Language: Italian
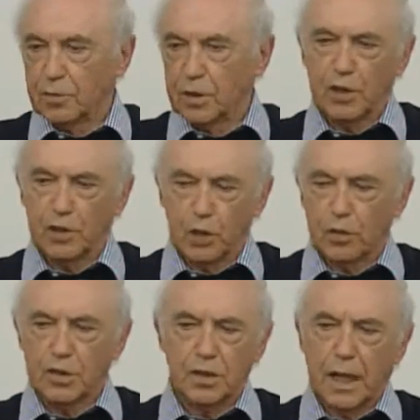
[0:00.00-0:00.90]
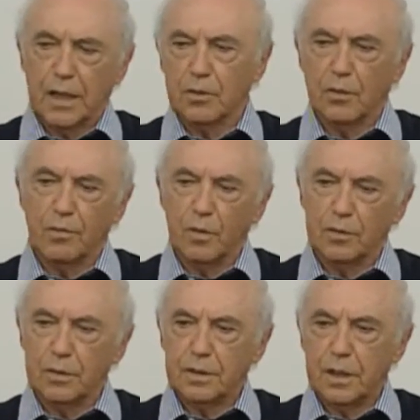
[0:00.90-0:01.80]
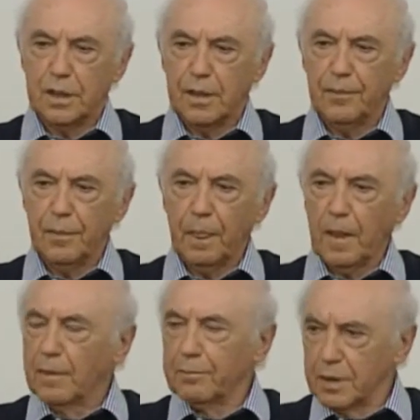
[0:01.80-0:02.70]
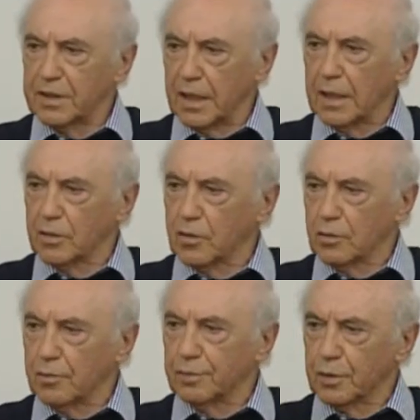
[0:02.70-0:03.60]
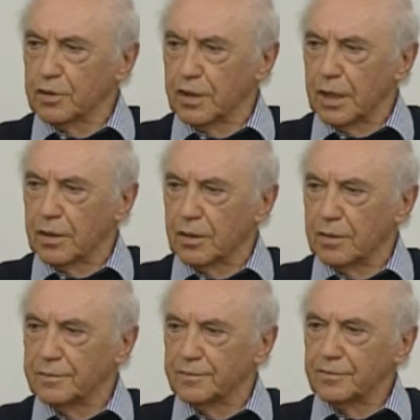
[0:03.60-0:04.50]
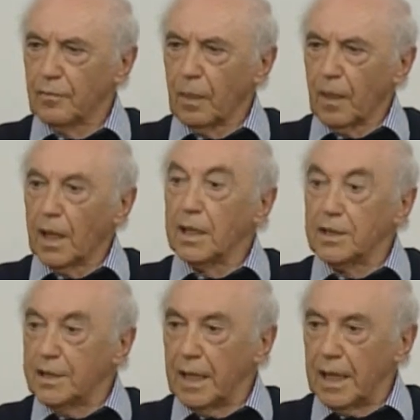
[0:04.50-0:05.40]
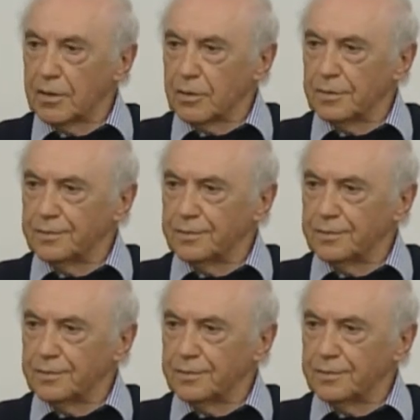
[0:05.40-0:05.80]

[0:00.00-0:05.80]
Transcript: dei rifiuti, girando il mondo, eccetera, presento un progetto ideato